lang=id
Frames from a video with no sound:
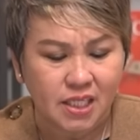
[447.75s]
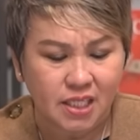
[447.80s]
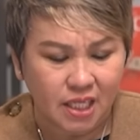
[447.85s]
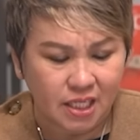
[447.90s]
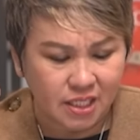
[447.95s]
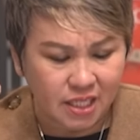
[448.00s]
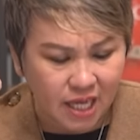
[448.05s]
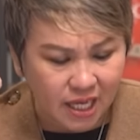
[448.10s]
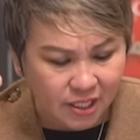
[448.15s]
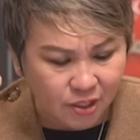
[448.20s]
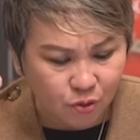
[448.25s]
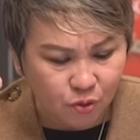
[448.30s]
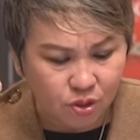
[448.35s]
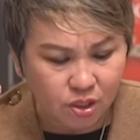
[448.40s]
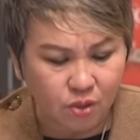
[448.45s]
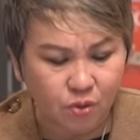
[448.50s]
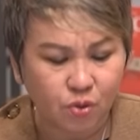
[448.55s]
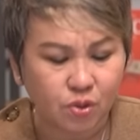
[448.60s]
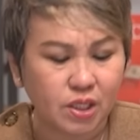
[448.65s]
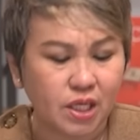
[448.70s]
dan dari
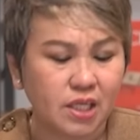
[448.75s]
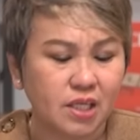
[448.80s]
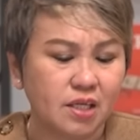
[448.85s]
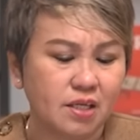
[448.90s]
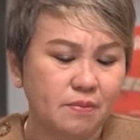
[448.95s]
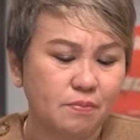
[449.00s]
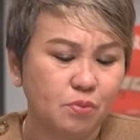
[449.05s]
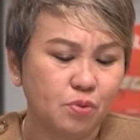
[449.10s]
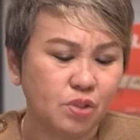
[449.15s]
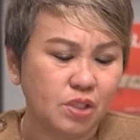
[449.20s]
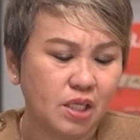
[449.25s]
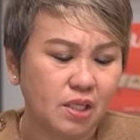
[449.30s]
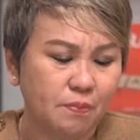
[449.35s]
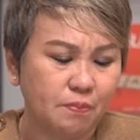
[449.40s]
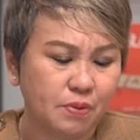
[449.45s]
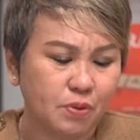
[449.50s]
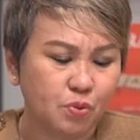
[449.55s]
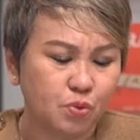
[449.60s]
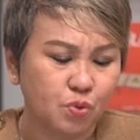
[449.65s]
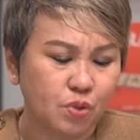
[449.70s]
kota-kota yang direbutnya
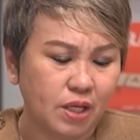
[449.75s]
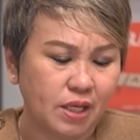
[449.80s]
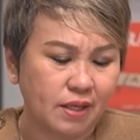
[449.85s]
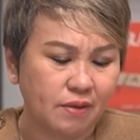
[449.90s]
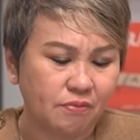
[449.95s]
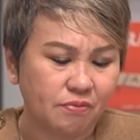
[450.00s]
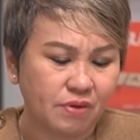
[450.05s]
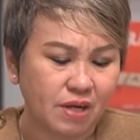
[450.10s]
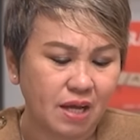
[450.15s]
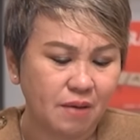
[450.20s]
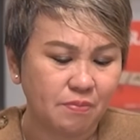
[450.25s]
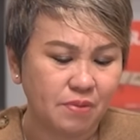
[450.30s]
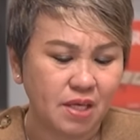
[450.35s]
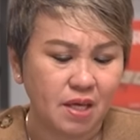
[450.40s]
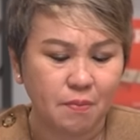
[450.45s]
di pegunungan Efraim.